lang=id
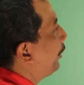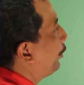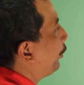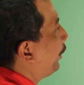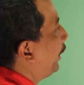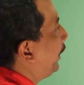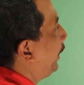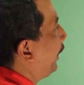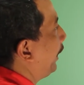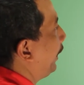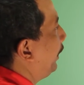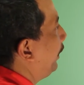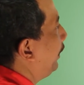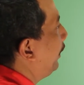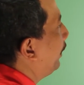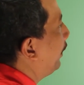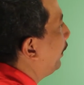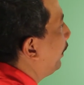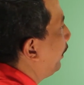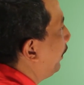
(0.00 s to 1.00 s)
bentuk ini,
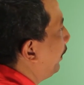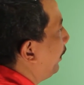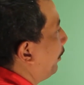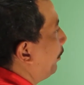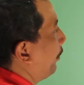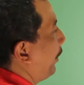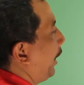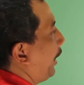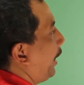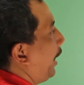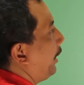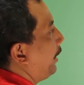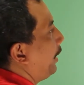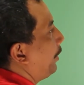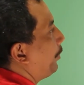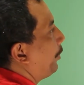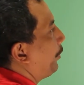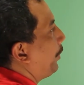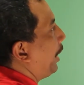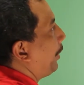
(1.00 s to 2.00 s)
maka ada
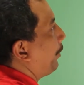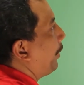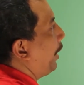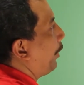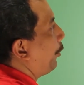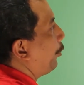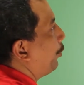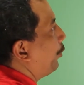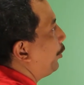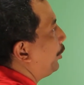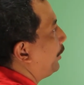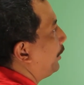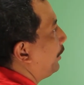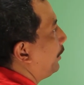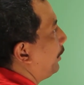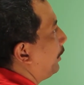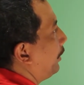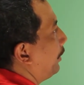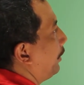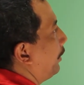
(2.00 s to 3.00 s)
beberapa rumus
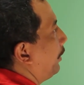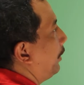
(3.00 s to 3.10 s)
